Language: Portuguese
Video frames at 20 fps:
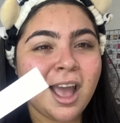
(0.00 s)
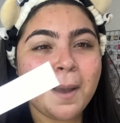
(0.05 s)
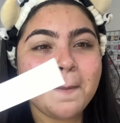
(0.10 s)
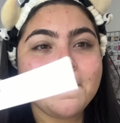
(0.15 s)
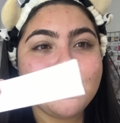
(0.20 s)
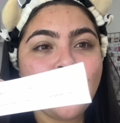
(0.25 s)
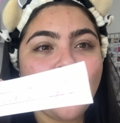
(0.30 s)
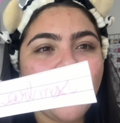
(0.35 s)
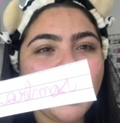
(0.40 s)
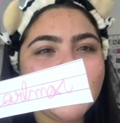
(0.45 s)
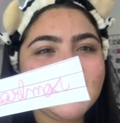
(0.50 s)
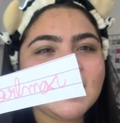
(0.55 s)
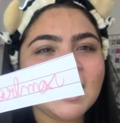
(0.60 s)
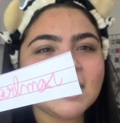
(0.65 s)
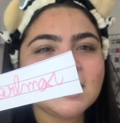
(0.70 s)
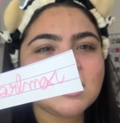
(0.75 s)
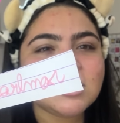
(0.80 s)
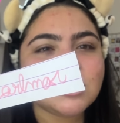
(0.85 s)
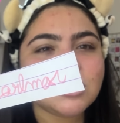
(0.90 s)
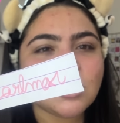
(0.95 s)

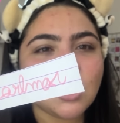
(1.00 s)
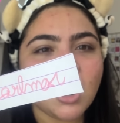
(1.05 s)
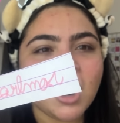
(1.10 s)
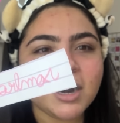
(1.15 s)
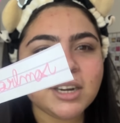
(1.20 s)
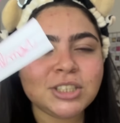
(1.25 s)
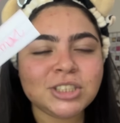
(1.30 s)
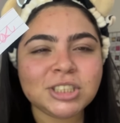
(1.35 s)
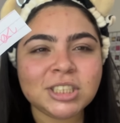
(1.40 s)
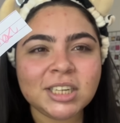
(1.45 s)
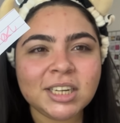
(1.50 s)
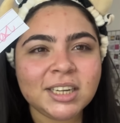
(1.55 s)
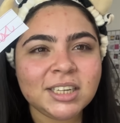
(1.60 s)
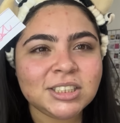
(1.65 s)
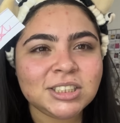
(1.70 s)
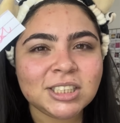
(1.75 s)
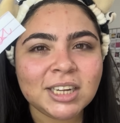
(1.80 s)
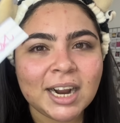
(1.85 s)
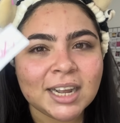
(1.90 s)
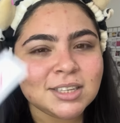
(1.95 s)
muita sorte em
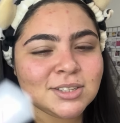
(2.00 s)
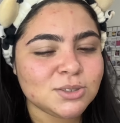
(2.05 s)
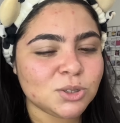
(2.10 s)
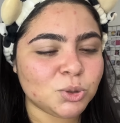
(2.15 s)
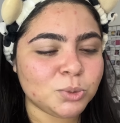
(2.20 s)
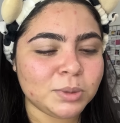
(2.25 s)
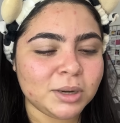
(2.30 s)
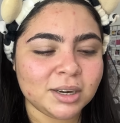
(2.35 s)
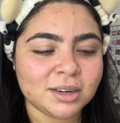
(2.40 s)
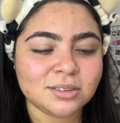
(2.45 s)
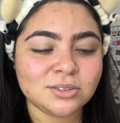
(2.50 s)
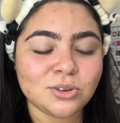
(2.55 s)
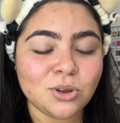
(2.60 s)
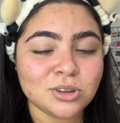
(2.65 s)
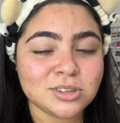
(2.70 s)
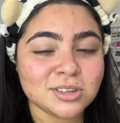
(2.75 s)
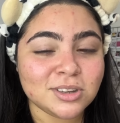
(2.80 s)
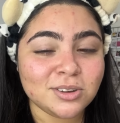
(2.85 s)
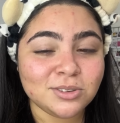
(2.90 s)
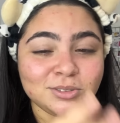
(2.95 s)
tirar a sombra.
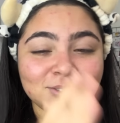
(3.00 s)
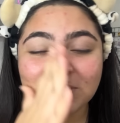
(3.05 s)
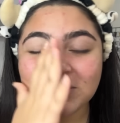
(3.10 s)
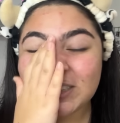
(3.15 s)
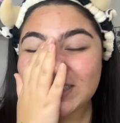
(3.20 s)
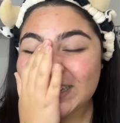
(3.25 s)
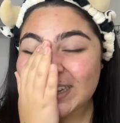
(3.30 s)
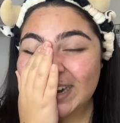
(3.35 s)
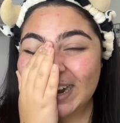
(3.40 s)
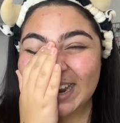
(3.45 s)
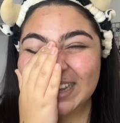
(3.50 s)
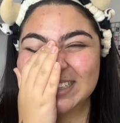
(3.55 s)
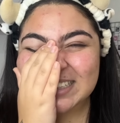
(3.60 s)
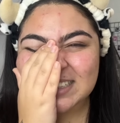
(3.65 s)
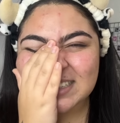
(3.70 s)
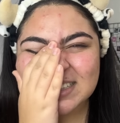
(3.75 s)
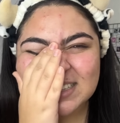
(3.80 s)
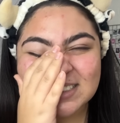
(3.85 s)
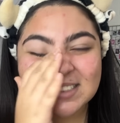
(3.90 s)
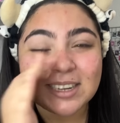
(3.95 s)
Nossa, eu,
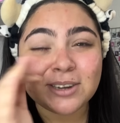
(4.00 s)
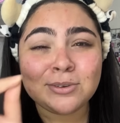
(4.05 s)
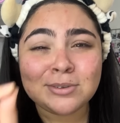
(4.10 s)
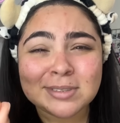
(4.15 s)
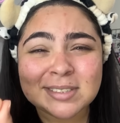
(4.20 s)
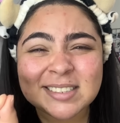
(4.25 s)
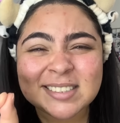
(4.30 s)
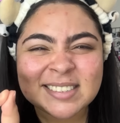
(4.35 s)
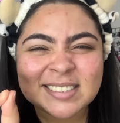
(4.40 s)
graças a Deus.